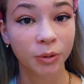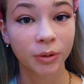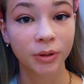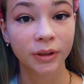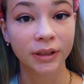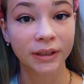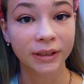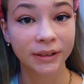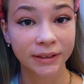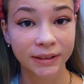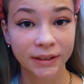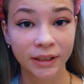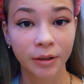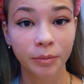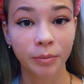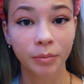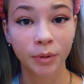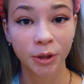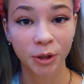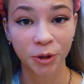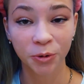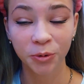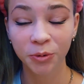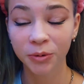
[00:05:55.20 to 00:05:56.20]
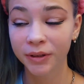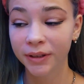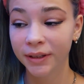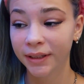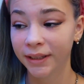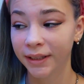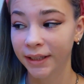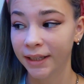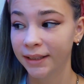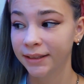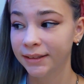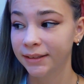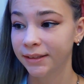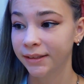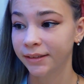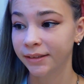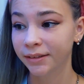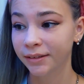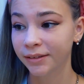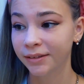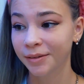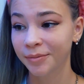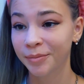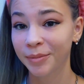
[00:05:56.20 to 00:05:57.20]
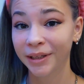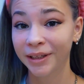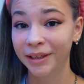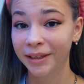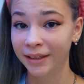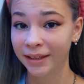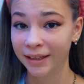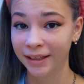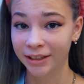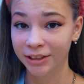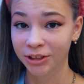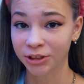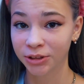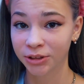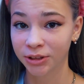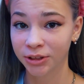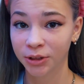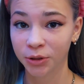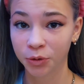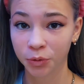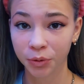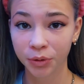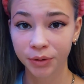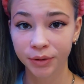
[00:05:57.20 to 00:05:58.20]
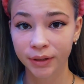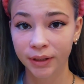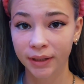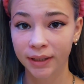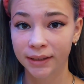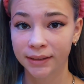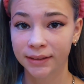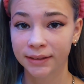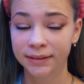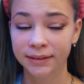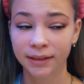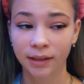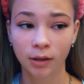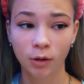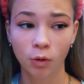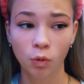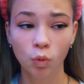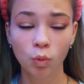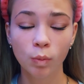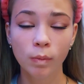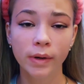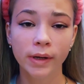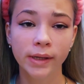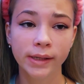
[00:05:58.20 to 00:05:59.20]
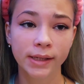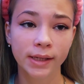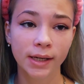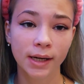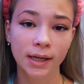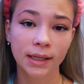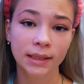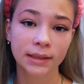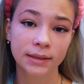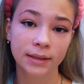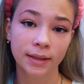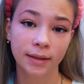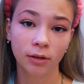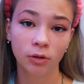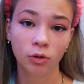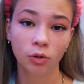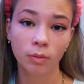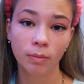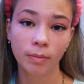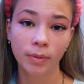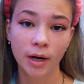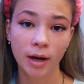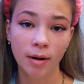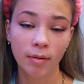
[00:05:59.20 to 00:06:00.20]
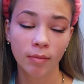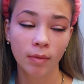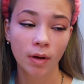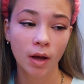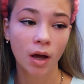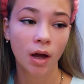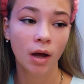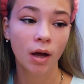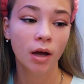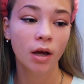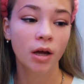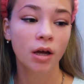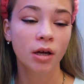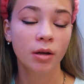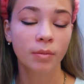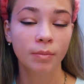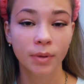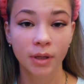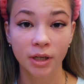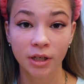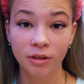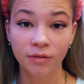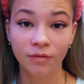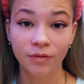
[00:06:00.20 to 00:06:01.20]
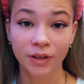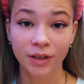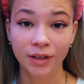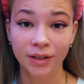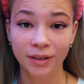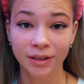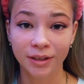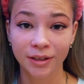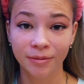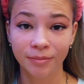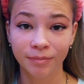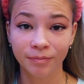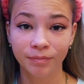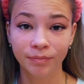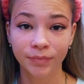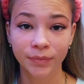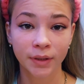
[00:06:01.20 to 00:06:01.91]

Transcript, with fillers: 47 минут я сделала макияж. И то не до конца губы я сделаю прям перед выходом.